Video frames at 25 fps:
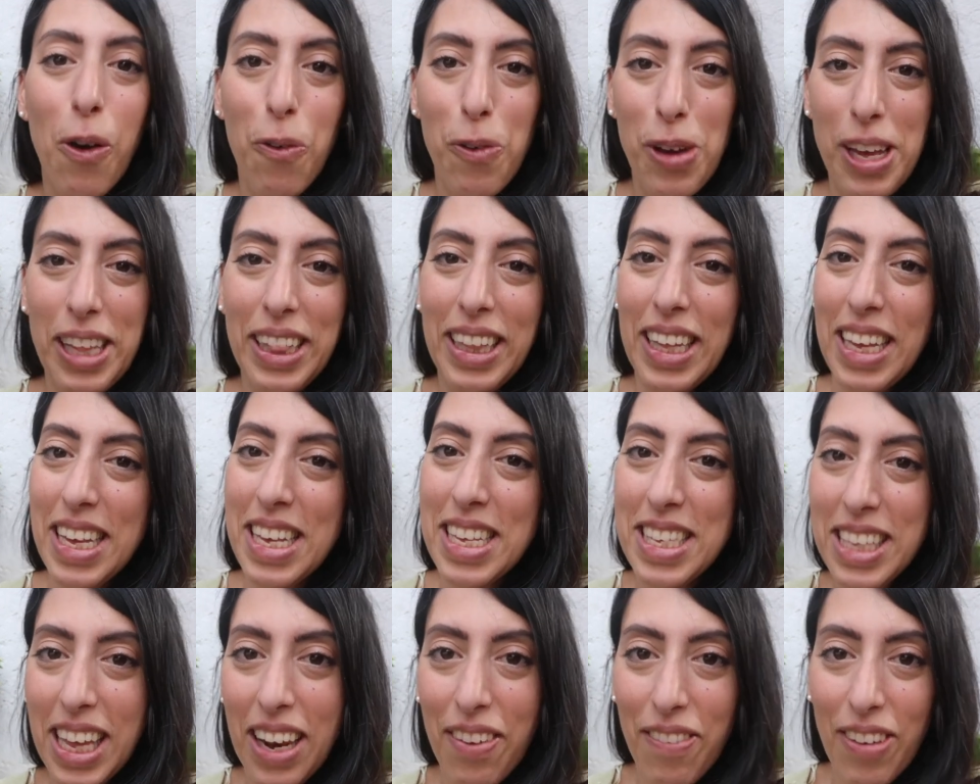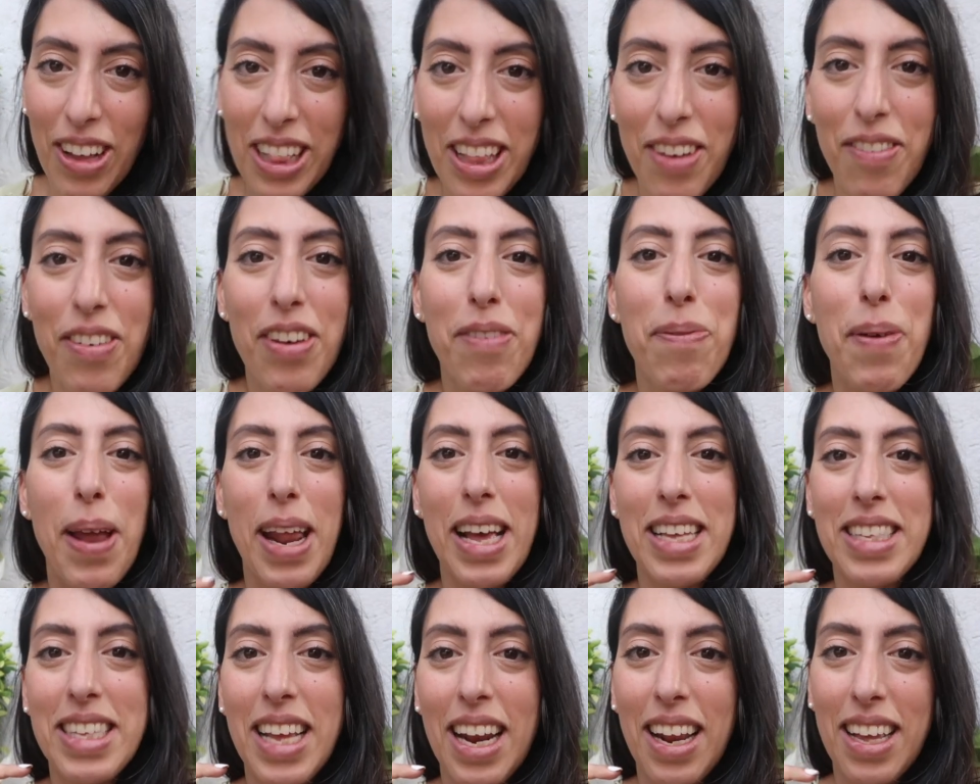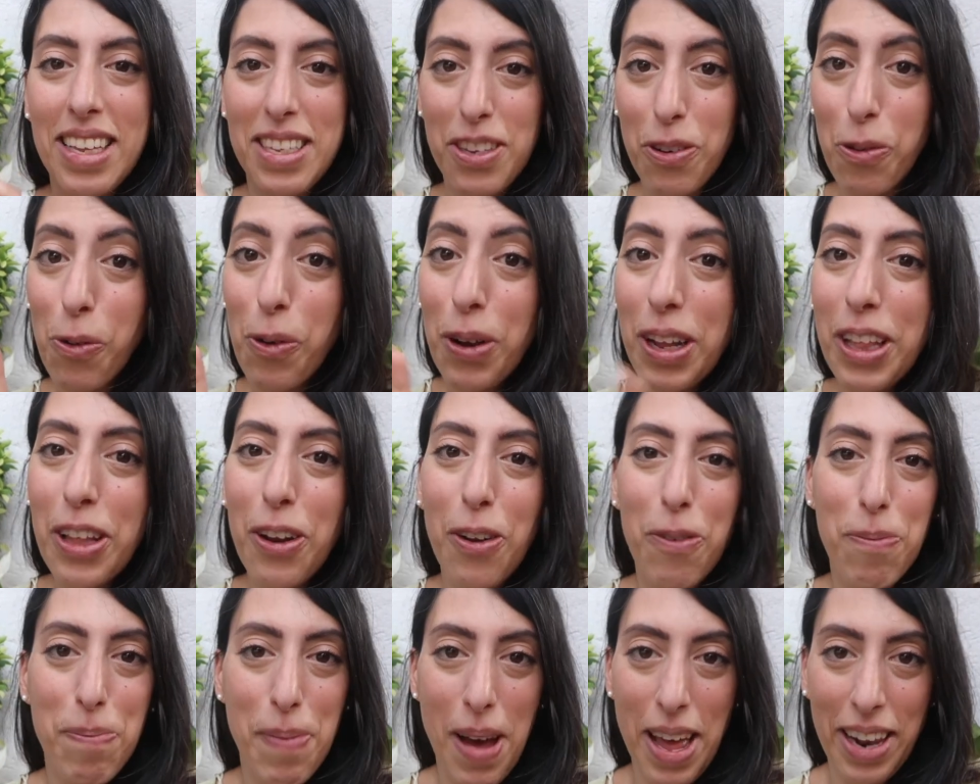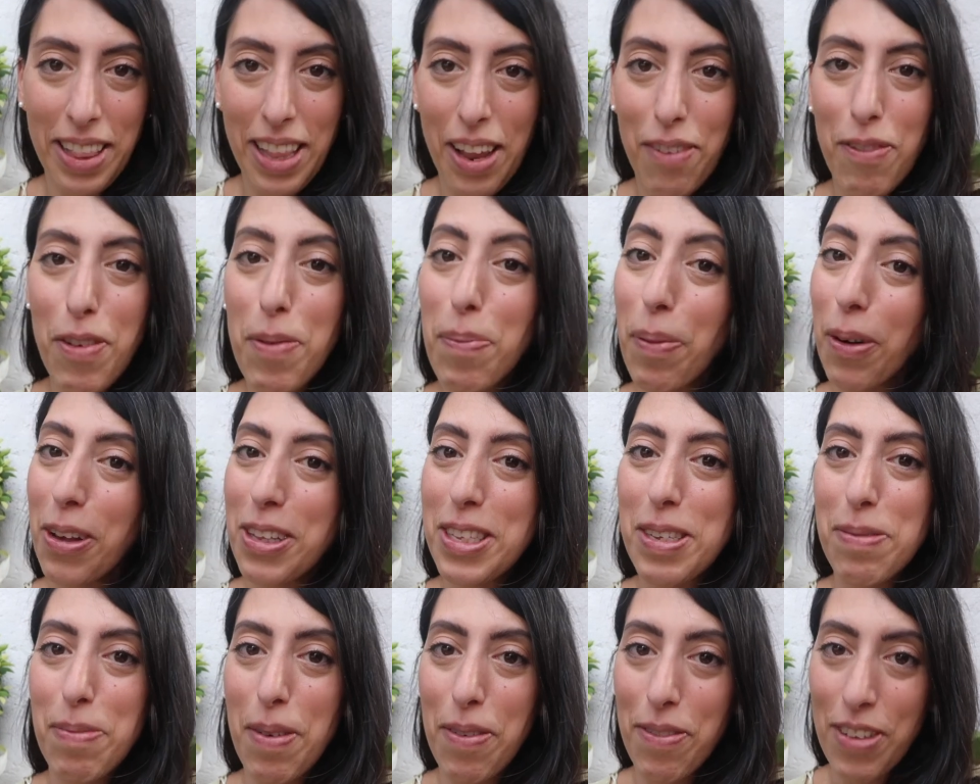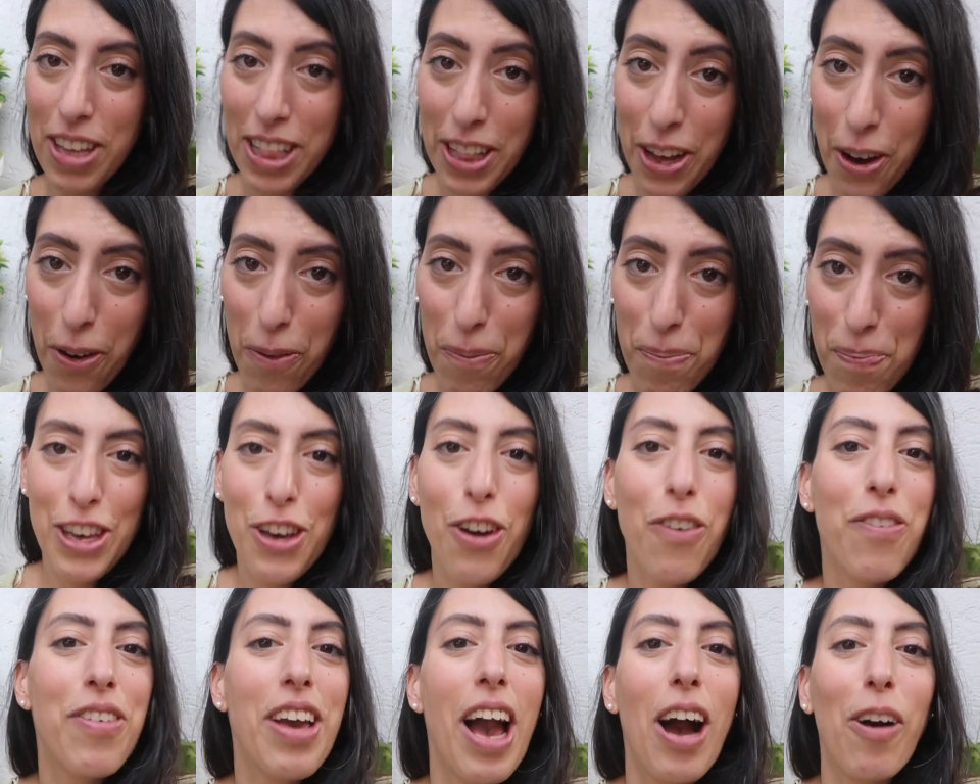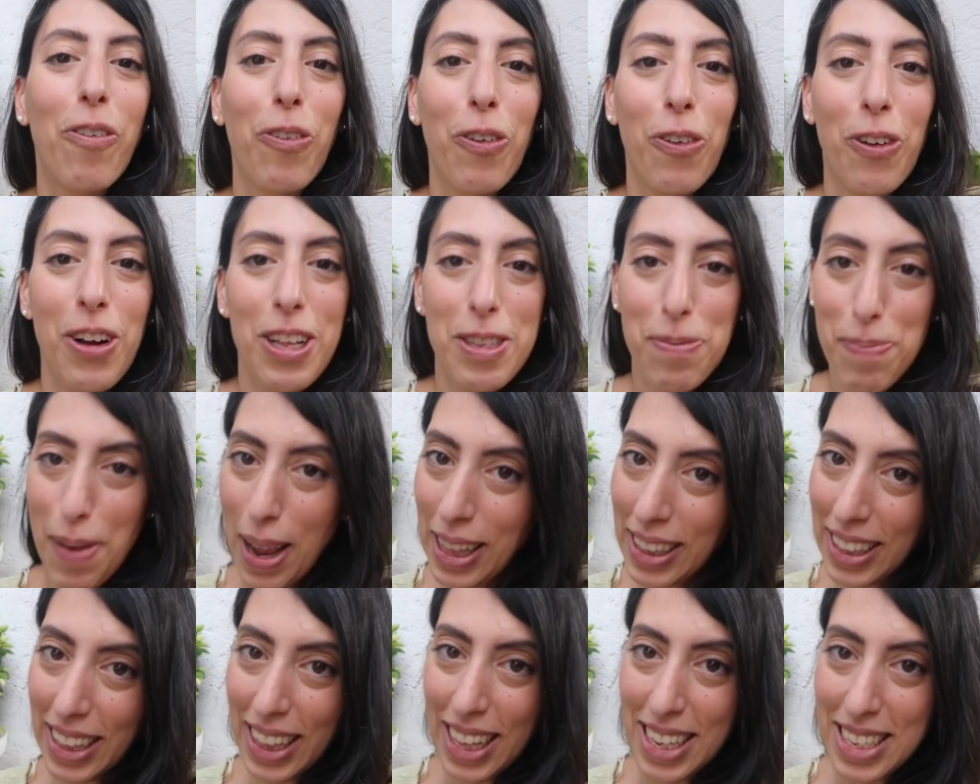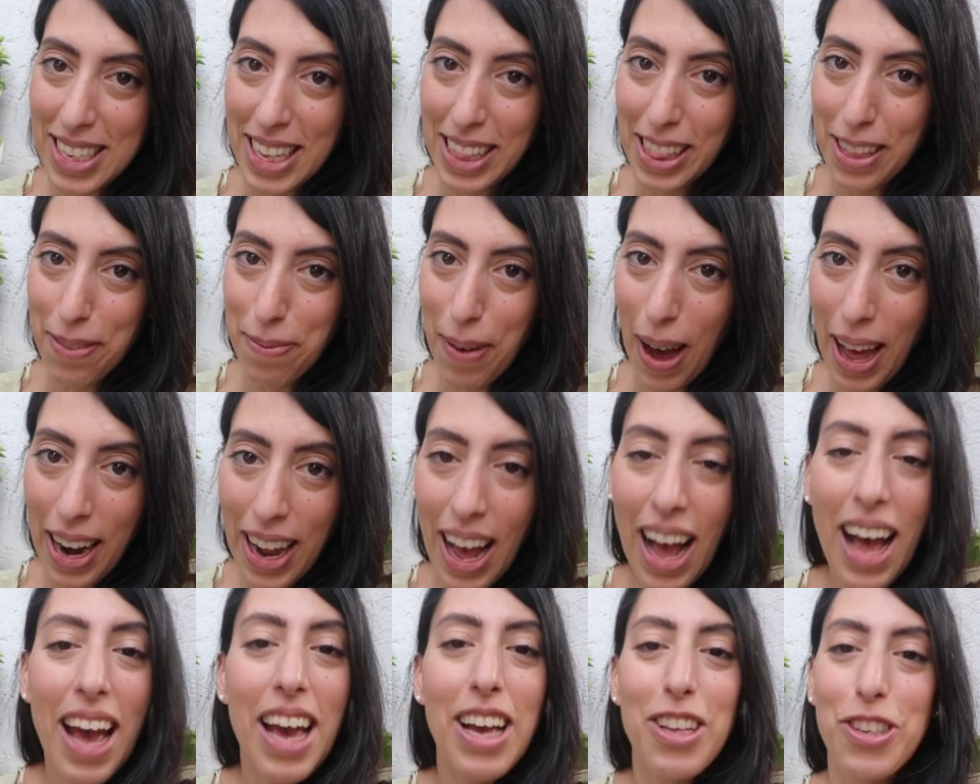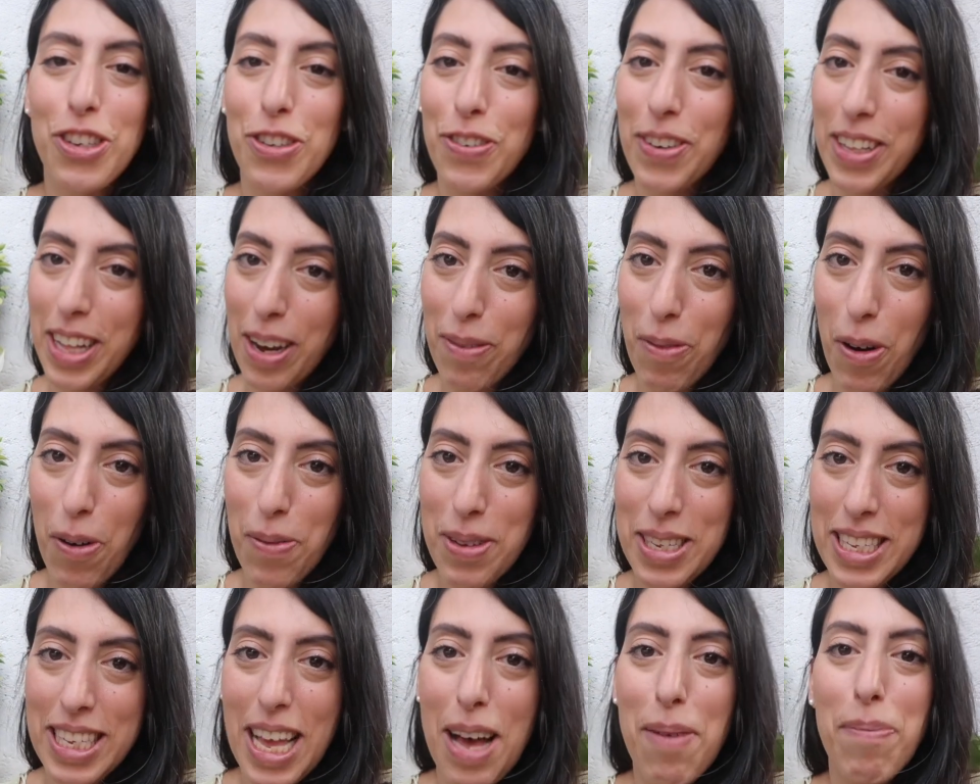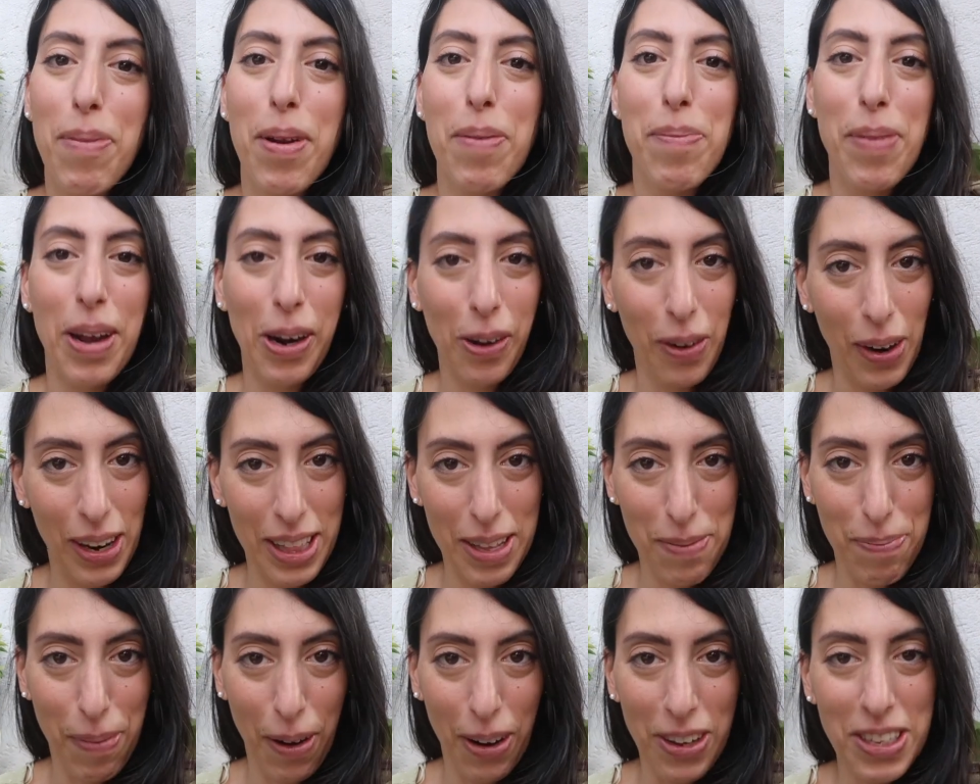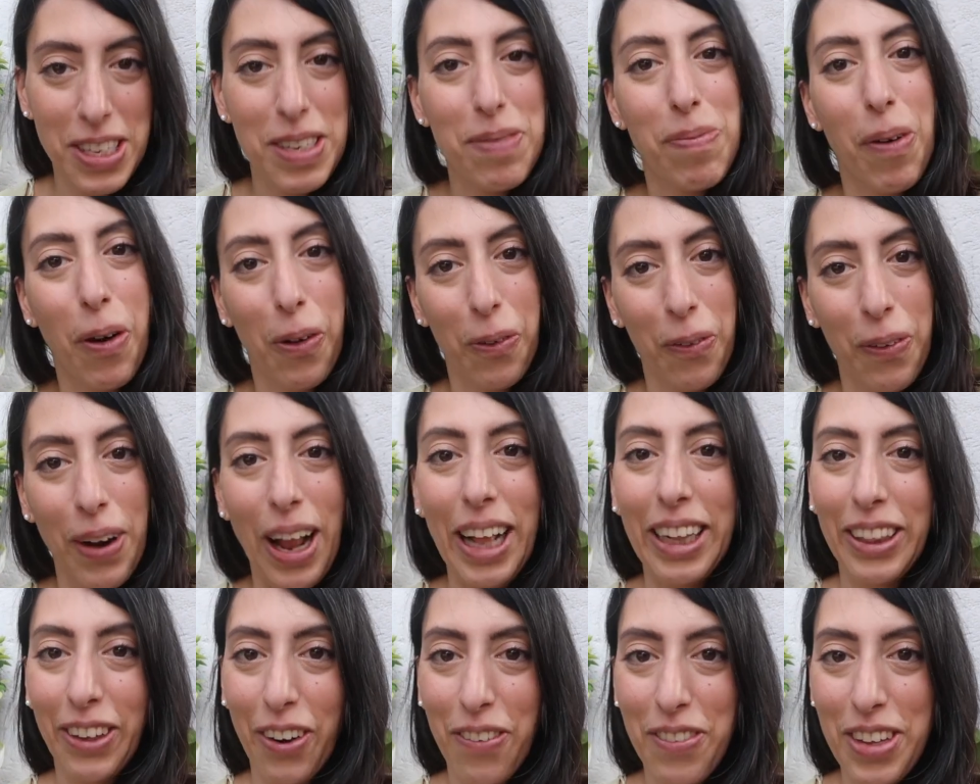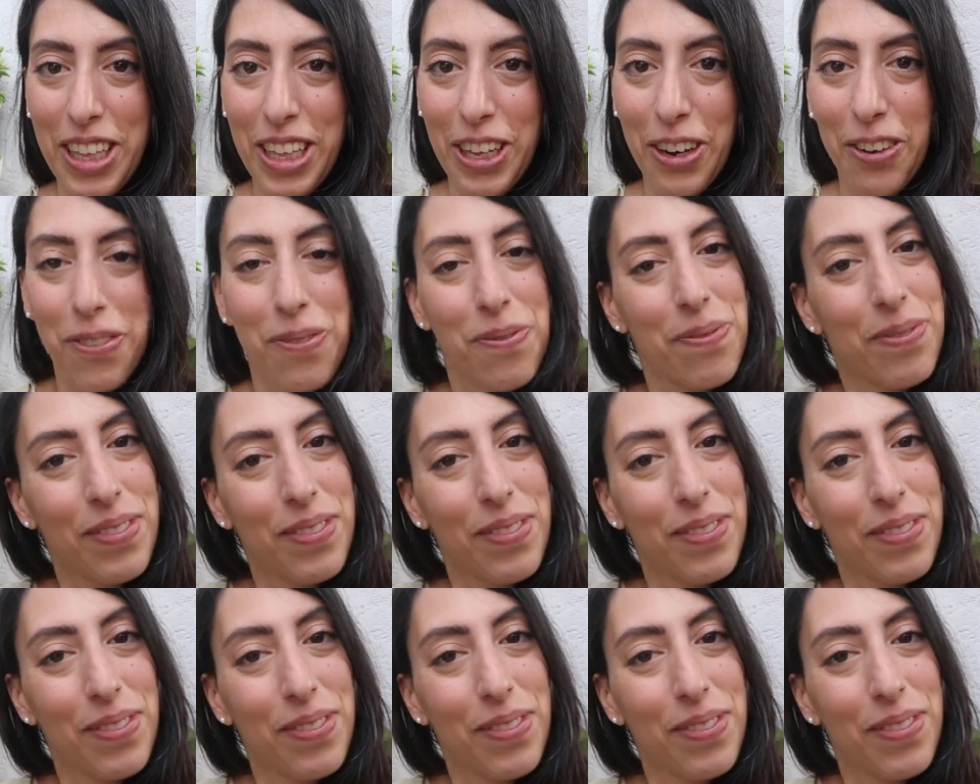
quindi iscrivetevi per essere sicuri di non perdervi i prossimi video. Io vi auguro una splendida settimana e ci vediamo come sempre mercoledì prossimo prossimo con un altro video.